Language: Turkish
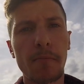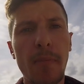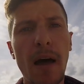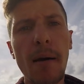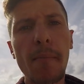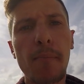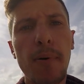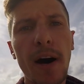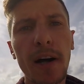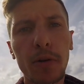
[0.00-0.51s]

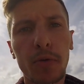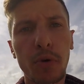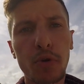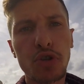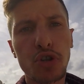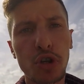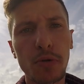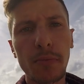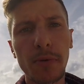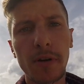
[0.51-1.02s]
Ben
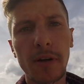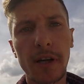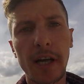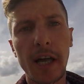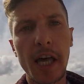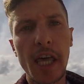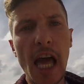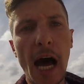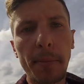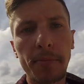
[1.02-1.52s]
parkurcuyum.
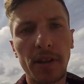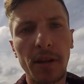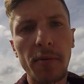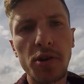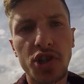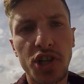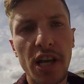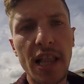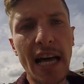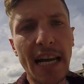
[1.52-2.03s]

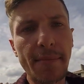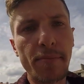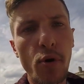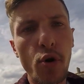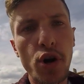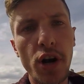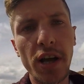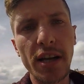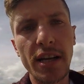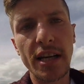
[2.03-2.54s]
Yaptığım şeyler
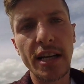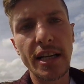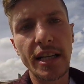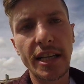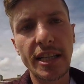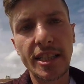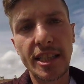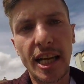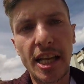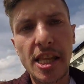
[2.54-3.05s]
böyle.
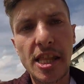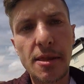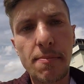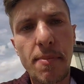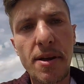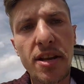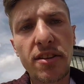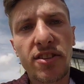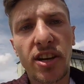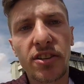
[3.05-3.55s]
Yani
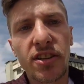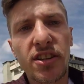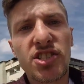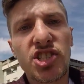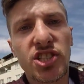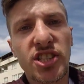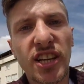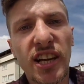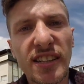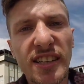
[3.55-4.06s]
beni
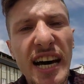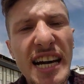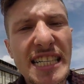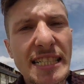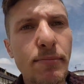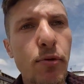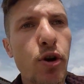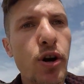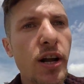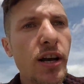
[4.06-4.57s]
tanıdığınız
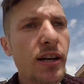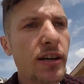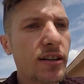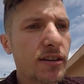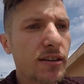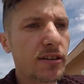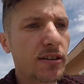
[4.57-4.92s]
tarz böyle.